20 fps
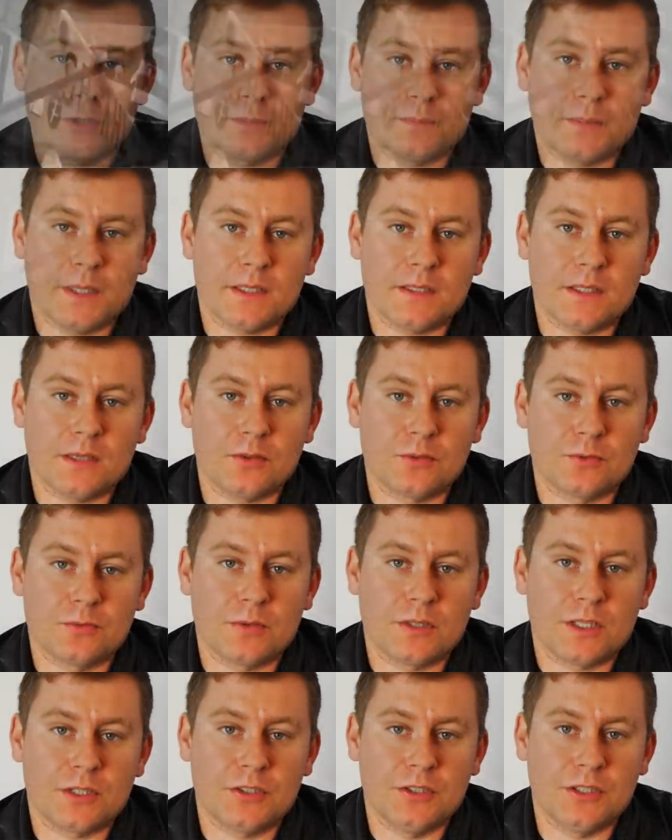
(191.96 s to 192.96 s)
jest piękna
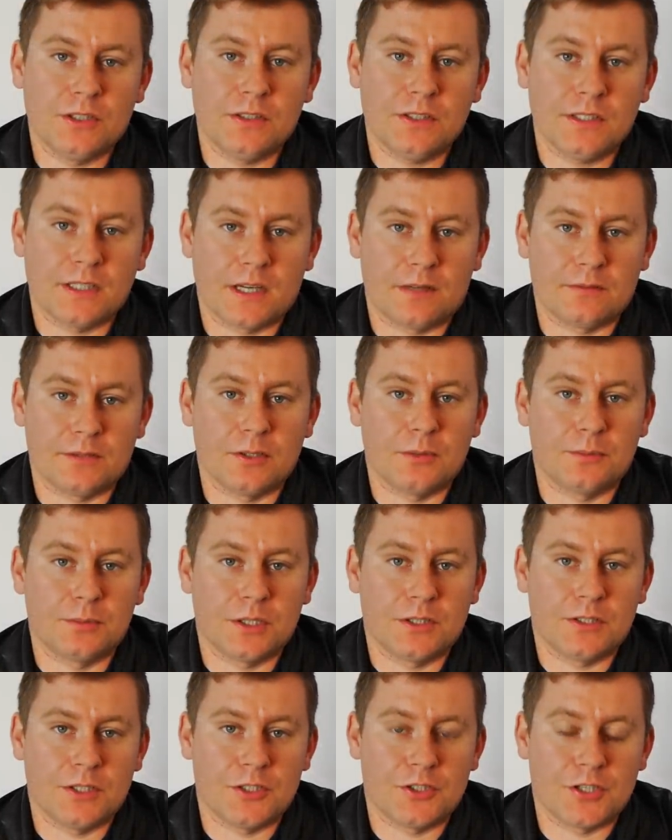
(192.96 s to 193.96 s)
osłona silnika w jego
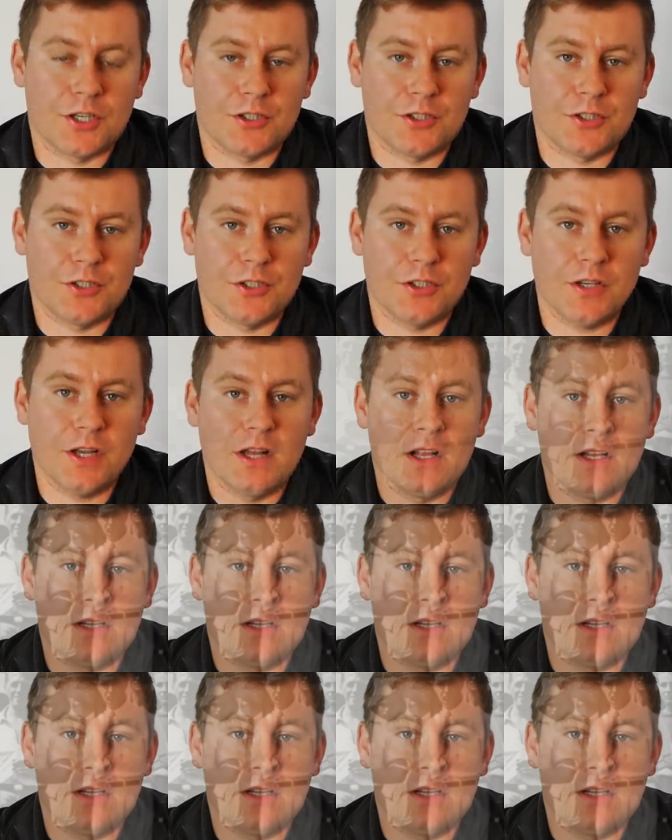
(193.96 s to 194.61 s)
przedniej części.